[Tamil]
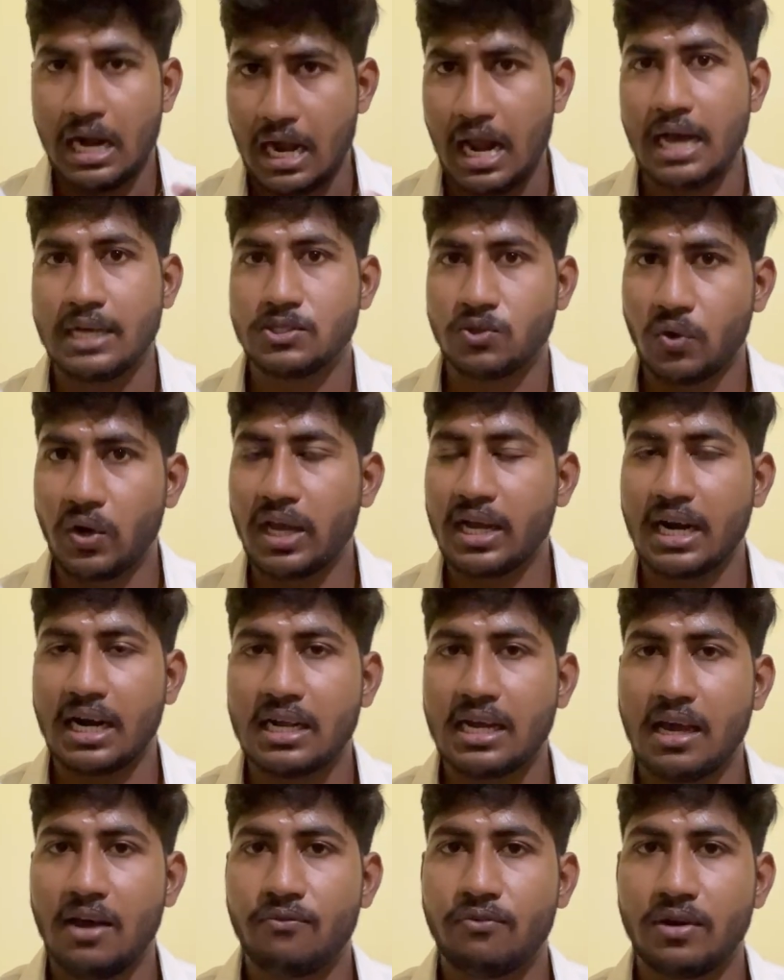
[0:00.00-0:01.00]
நான் சொன்ன
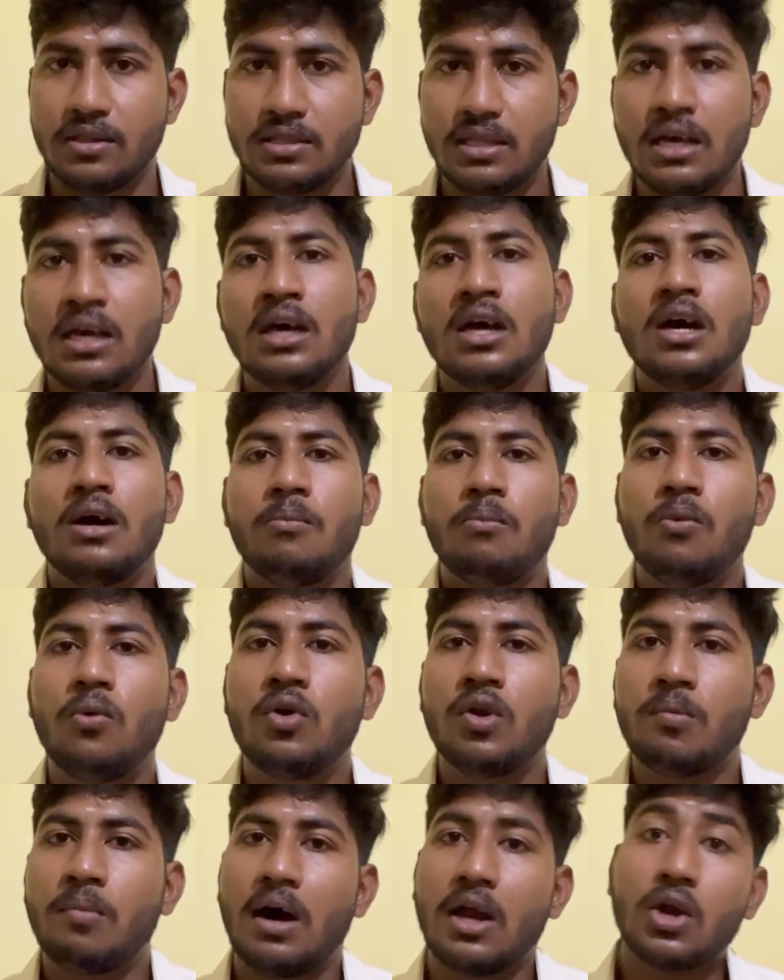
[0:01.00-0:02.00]
கட் ஆஃப்லேருந்து
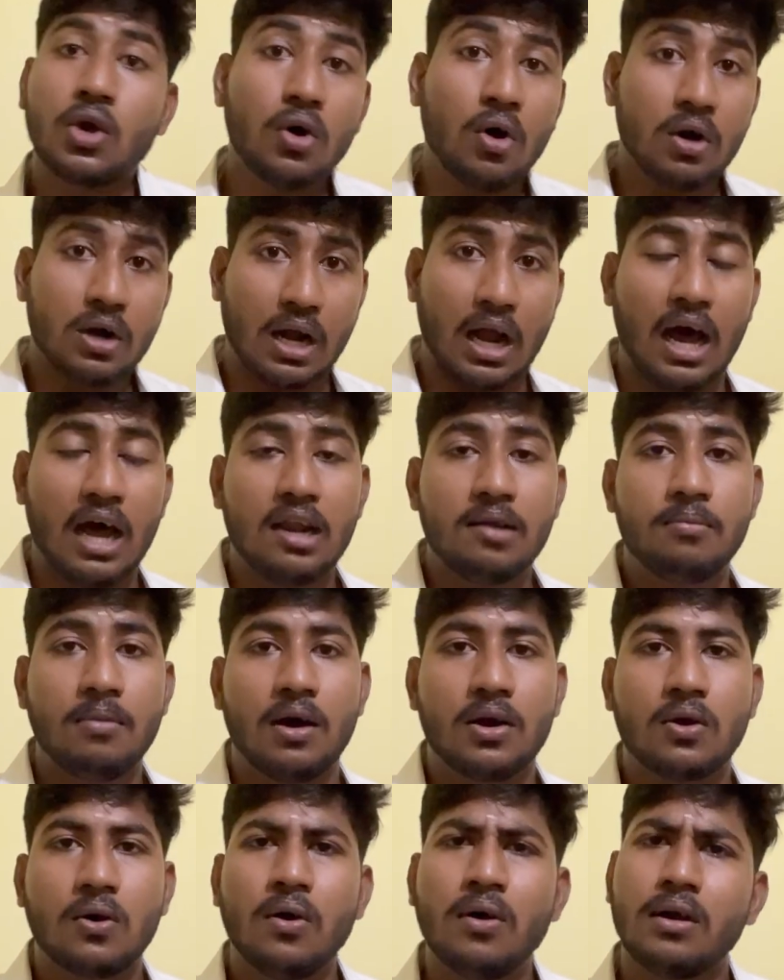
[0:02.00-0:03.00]
மூணு மார்க்கோ நாலு
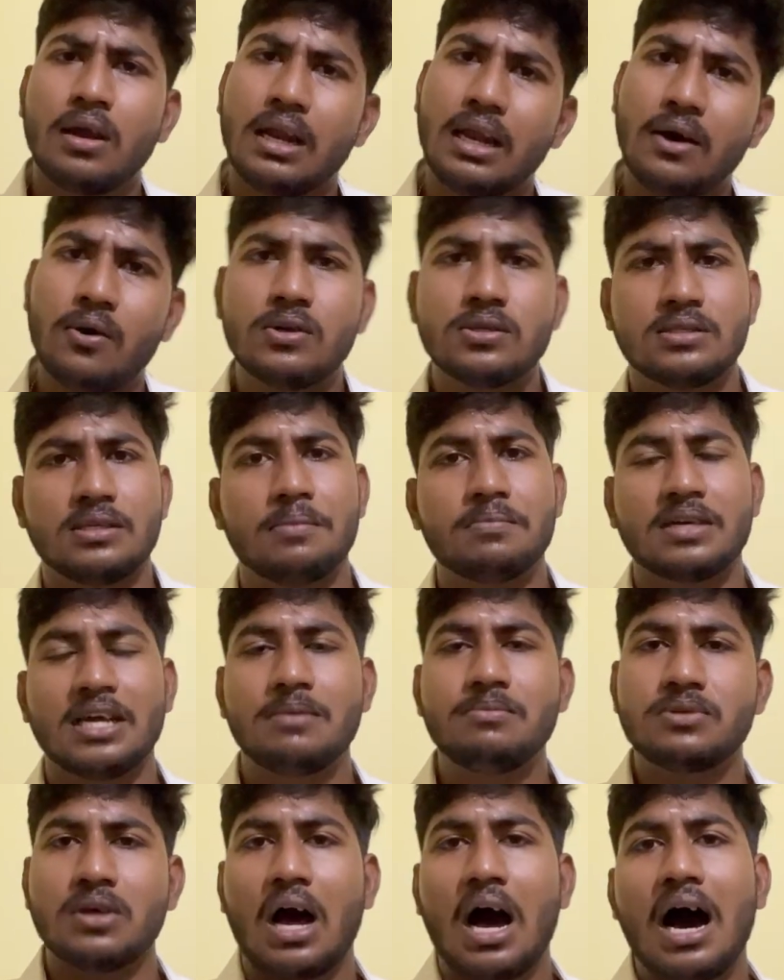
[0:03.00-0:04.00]
மார்க்கோ இல்லை ஒரு
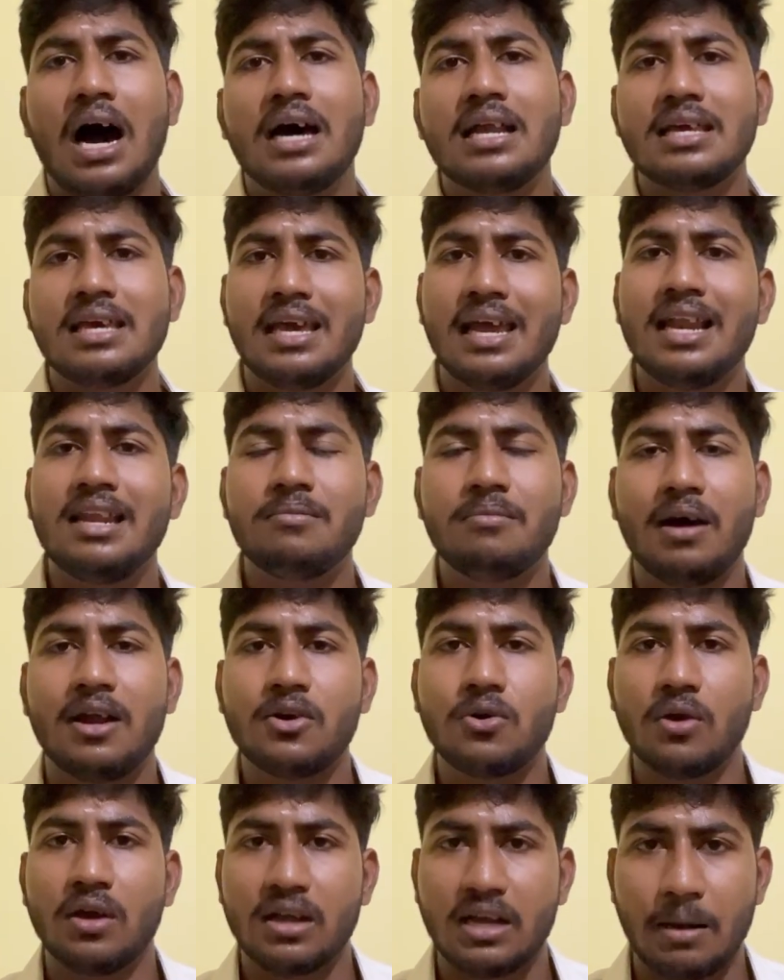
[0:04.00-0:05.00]
சம்டைம்ஸ் ஆறு ஏழு
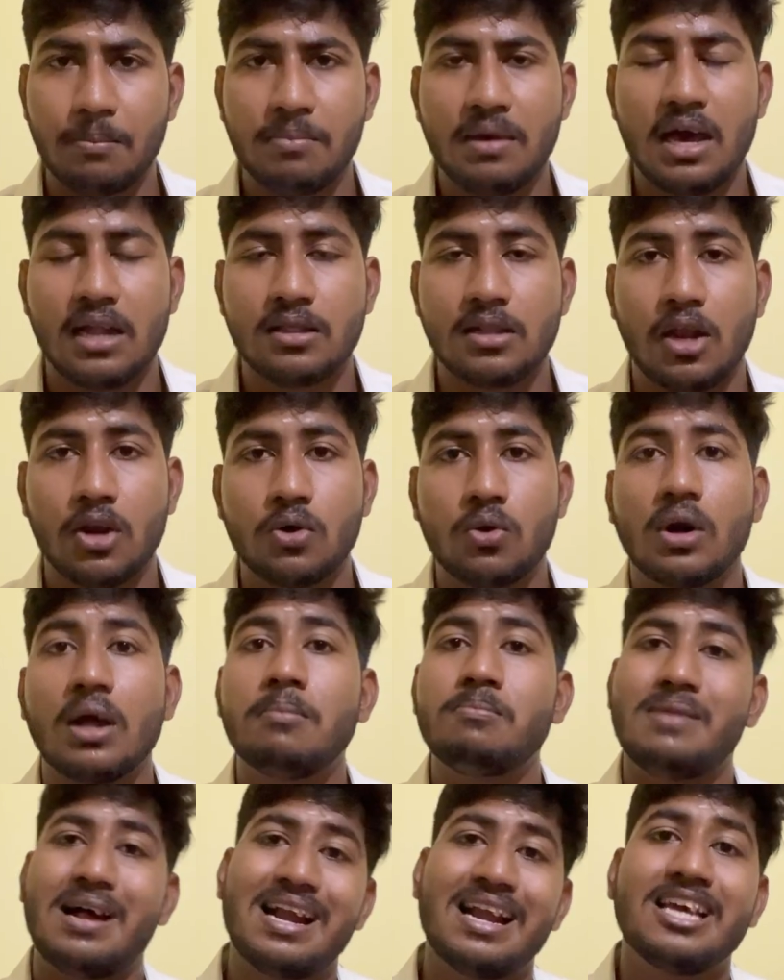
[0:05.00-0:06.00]
மார்க் கூட கம்மியாக இருந்தாலும் கூட
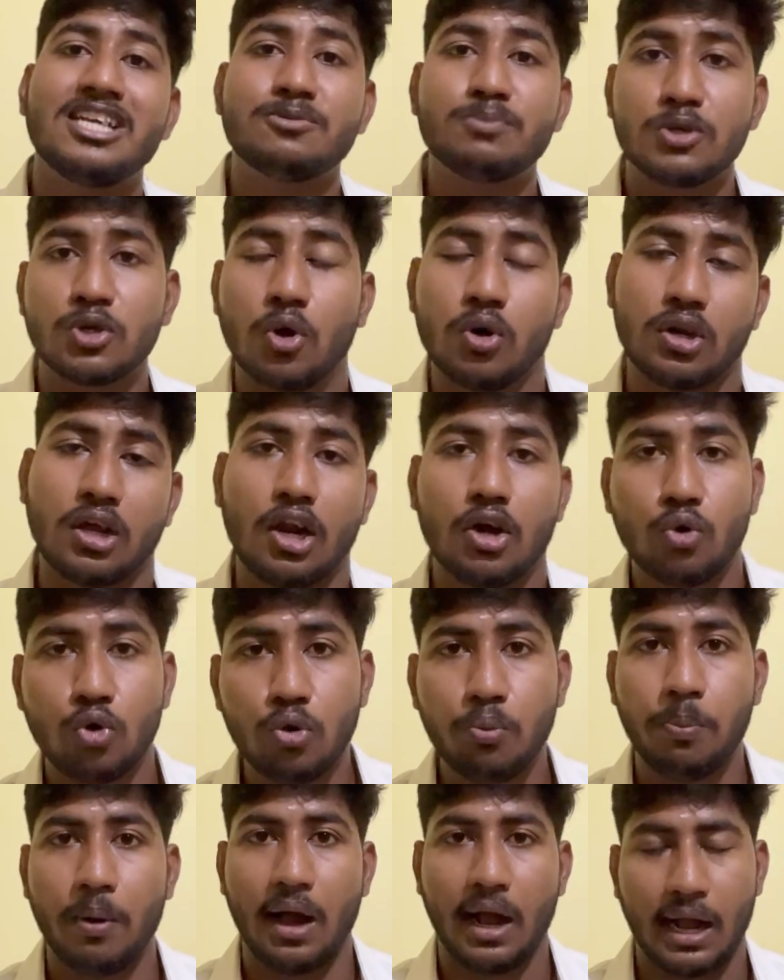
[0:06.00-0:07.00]
மேனேஜ்மெண்ட் கோட்டாவில்
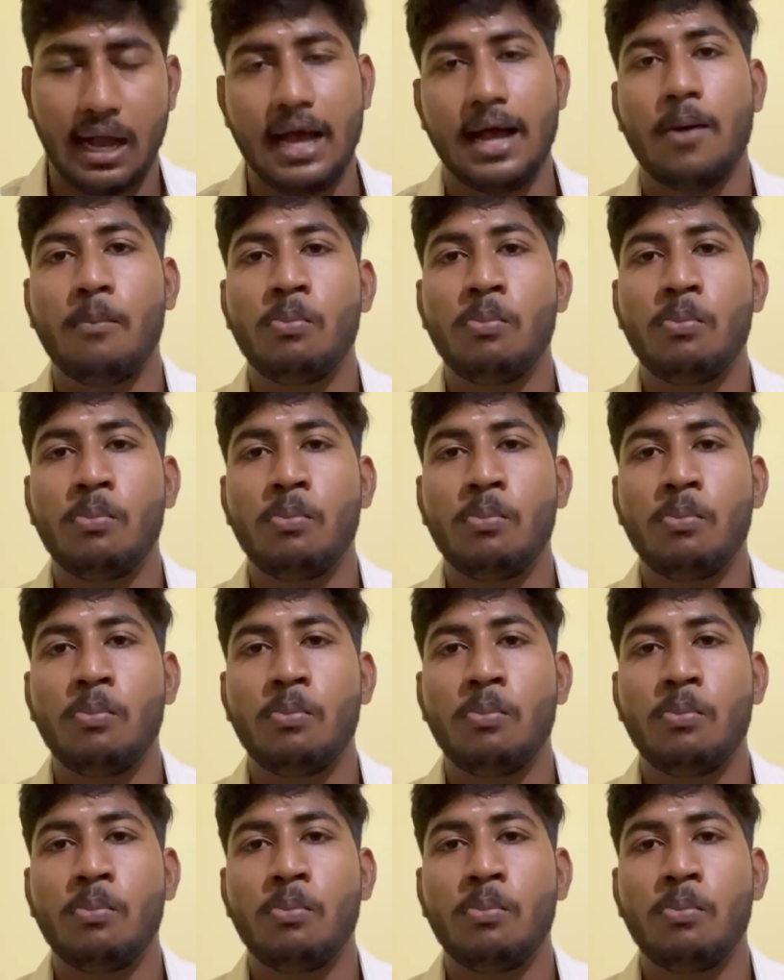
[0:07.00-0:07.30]
கொடுப்பாங்க